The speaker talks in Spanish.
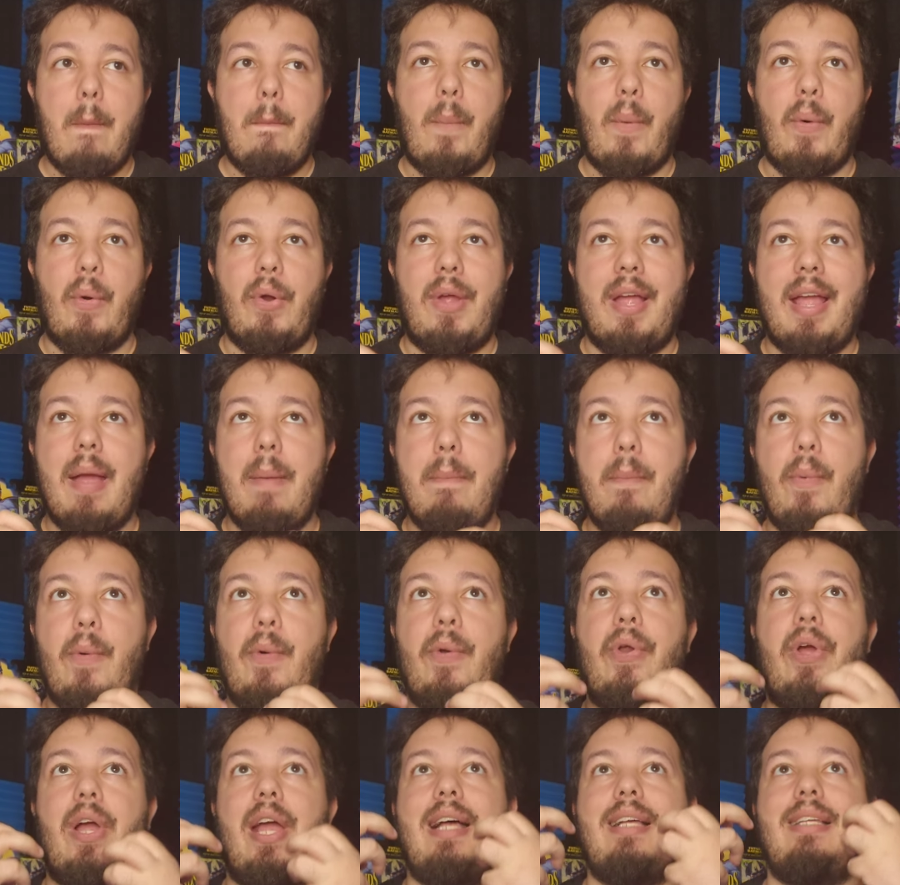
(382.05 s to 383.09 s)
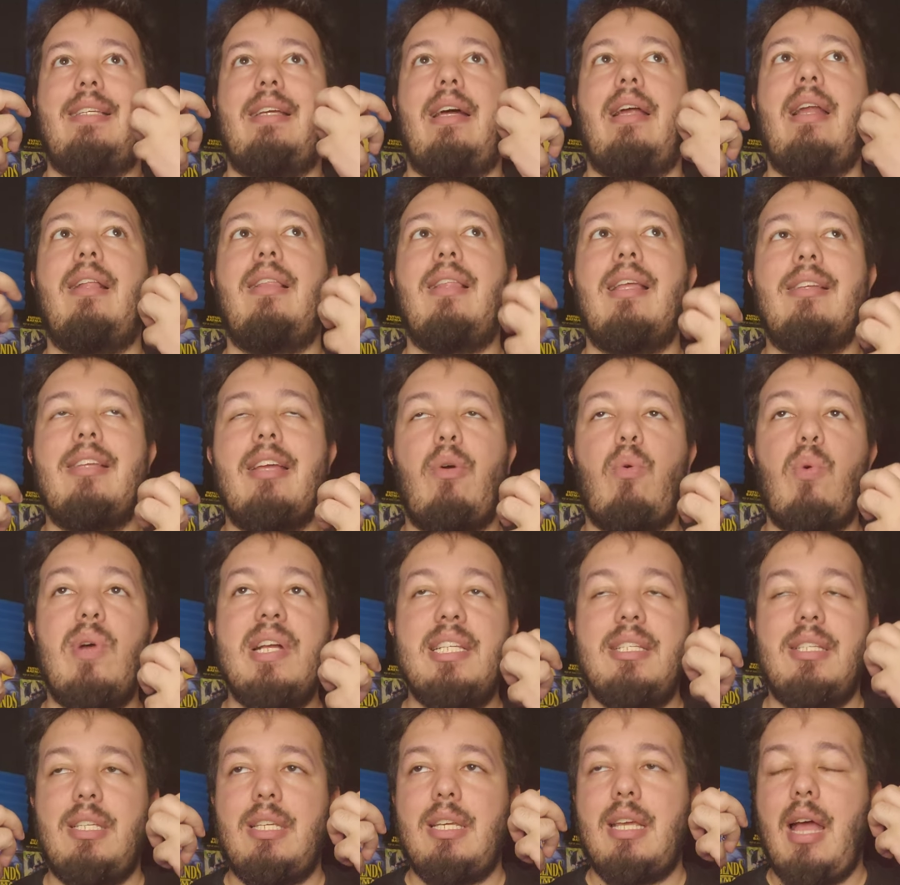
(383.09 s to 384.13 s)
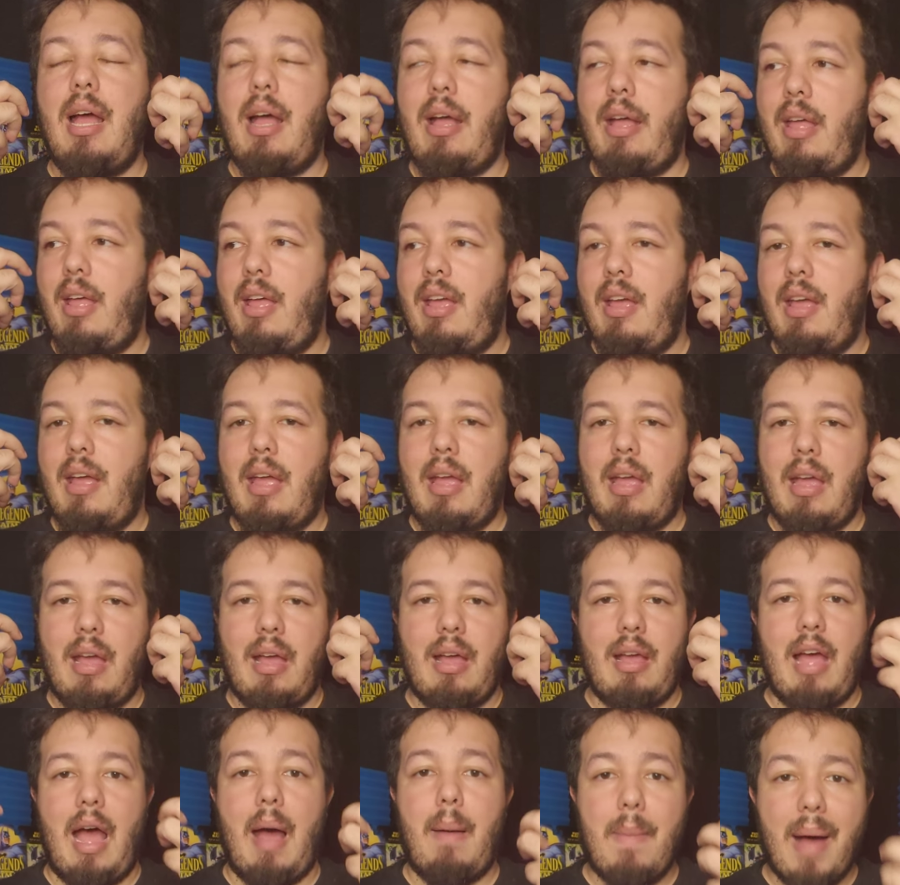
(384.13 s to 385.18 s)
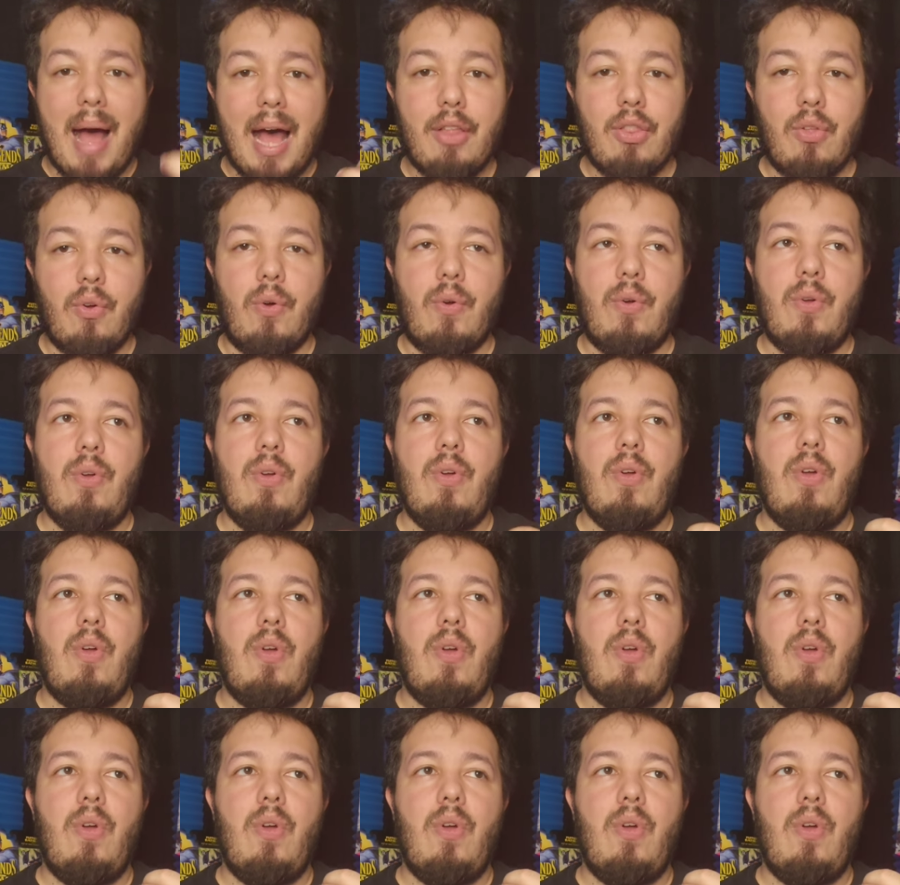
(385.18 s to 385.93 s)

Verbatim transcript: ¿Por qué? Porque hacer esta secuencia a mano